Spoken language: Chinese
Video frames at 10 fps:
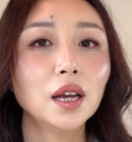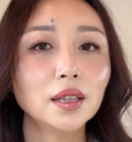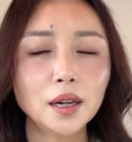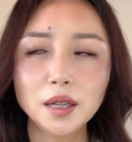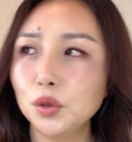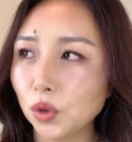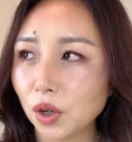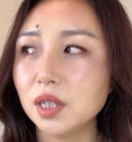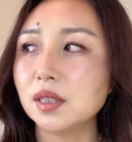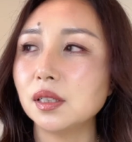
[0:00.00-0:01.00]
但是那个女
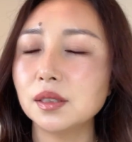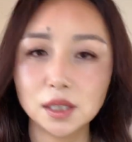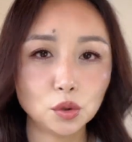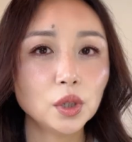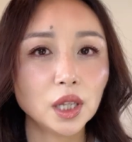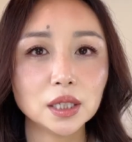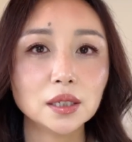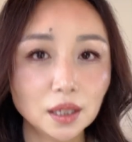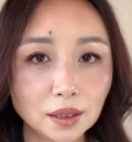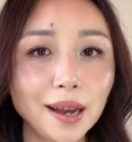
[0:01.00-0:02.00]
儿已经几岁了，已
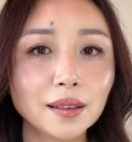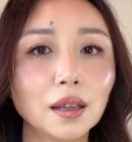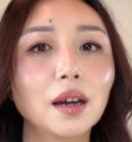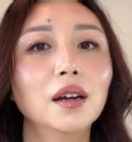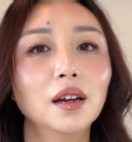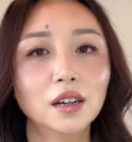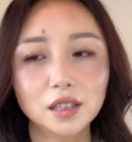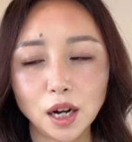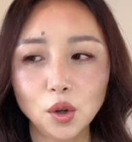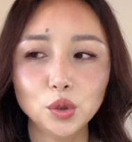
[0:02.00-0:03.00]
经挺大的了。
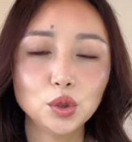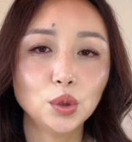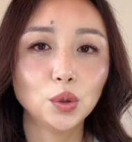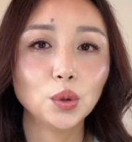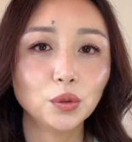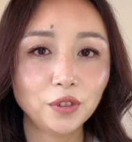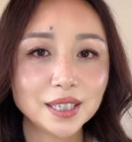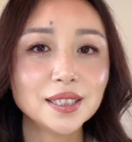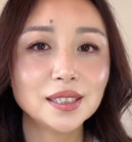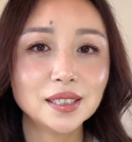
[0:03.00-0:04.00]
然后就发
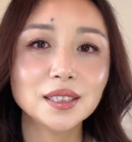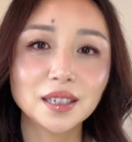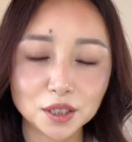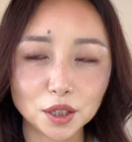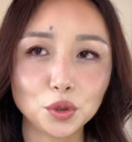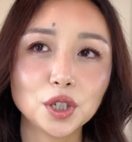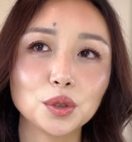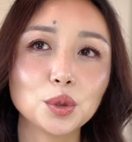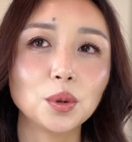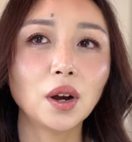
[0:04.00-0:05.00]
信息给这个女
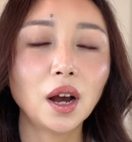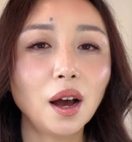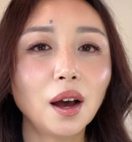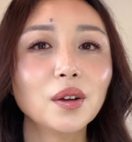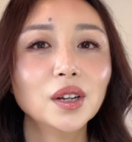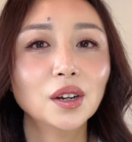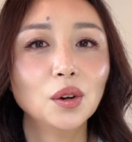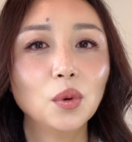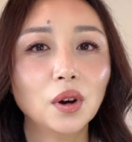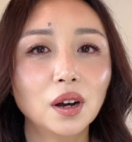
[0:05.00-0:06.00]
生说：“啊，
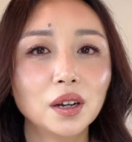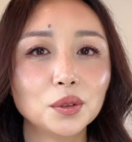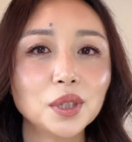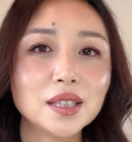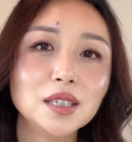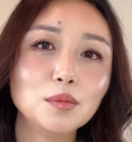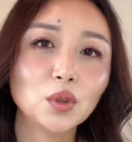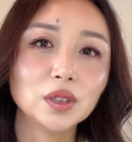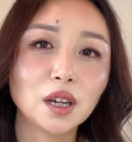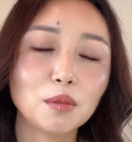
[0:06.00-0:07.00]
我有点寂
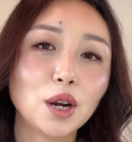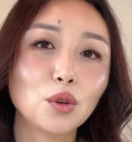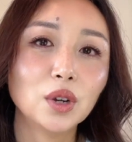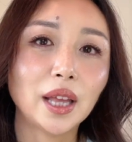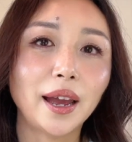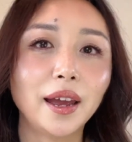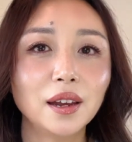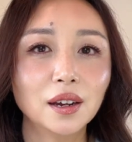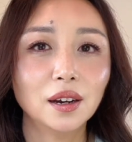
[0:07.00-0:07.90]
寞，你要不要过来？